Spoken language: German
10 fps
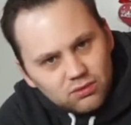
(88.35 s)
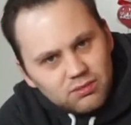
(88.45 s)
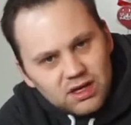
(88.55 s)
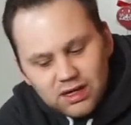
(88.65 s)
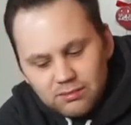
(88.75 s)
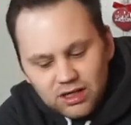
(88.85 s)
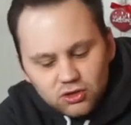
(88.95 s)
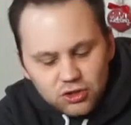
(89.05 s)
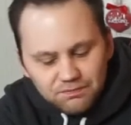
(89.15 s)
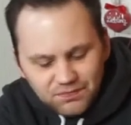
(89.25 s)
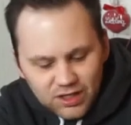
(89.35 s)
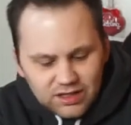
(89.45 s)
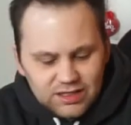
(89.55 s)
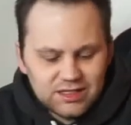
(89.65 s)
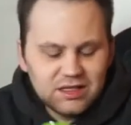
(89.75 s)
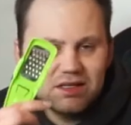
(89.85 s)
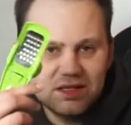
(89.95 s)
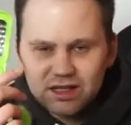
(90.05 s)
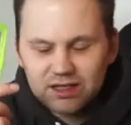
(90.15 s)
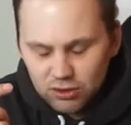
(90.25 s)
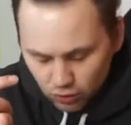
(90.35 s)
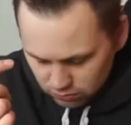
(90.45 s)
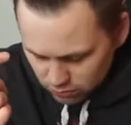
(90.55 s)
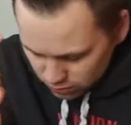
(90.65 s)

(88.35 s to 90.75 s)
mega Matsch. Das hier sind jetzt Knoblauch...